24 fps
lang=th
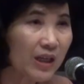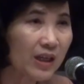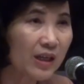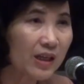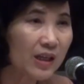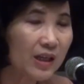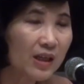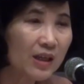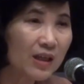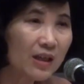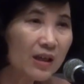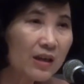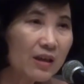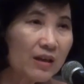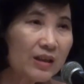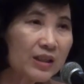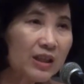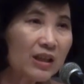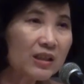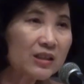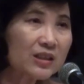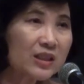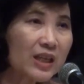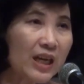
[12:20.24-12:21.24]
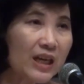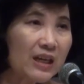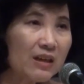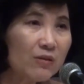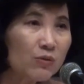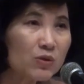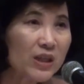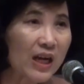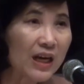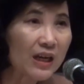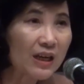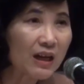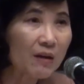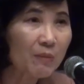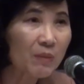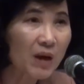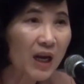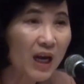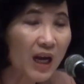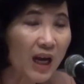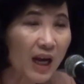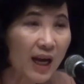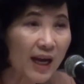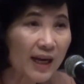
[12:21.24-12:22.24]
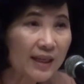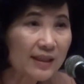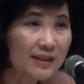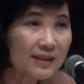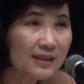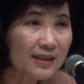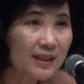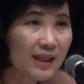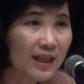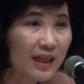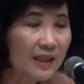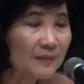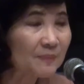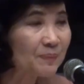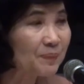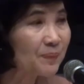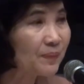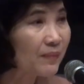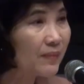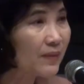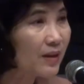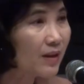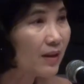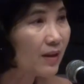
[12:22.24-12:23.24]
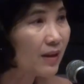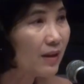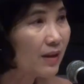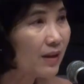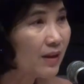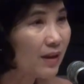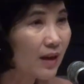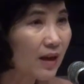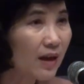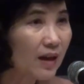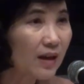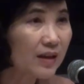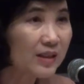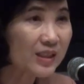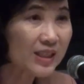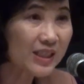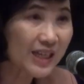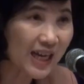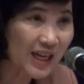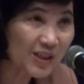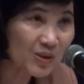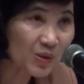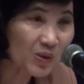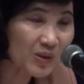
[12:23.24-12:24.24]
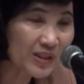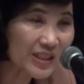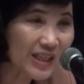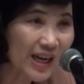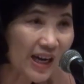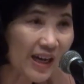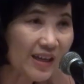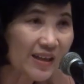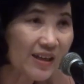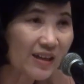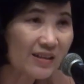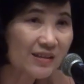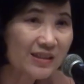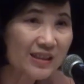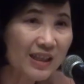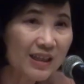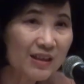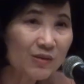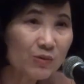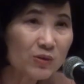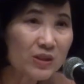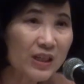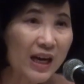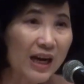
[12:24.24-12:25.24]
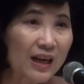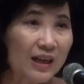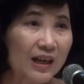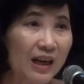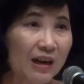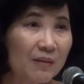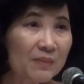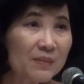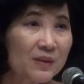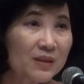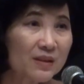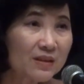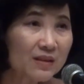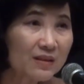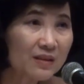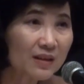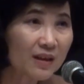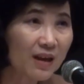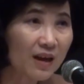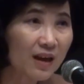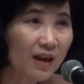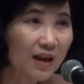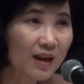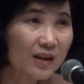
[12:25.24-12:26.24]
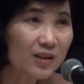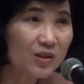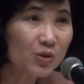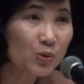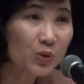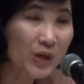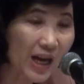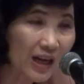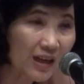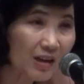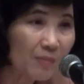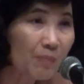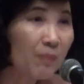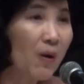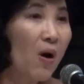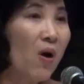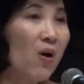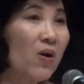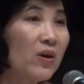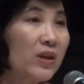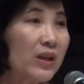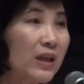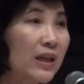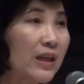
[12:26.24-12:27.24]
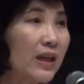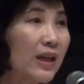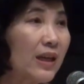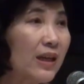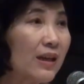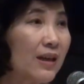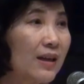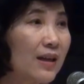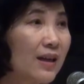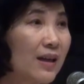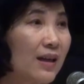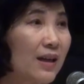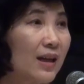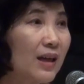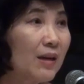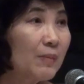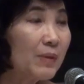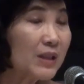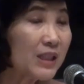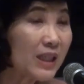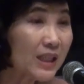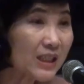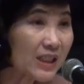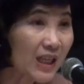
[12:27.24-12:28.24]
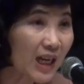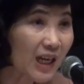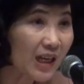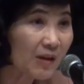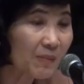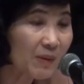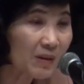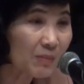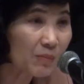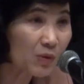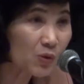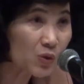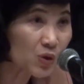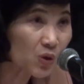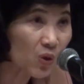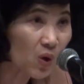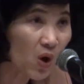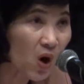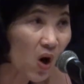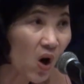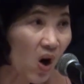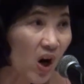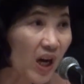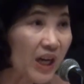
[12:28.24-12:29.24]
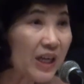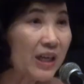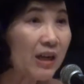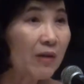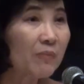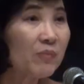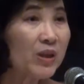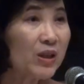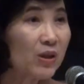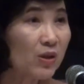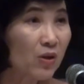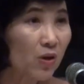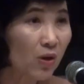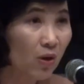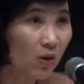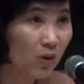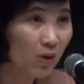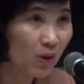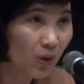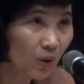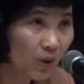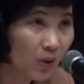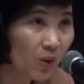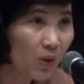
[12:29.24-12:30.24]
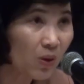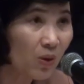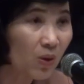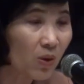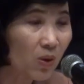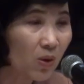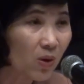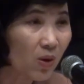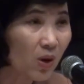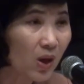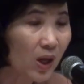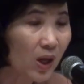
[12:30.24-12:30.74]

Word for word: เนี่ยก็อย่างเช่นอุตสาหกรรมอาหารนะคะที่น่าสนใจอย่างเช่นอุตสาหกรรมทูน่ากระป๋องอย่างเงี้ยประเทศไทยเป็นผู้ส่งออกอันดับหนึ่งของโลก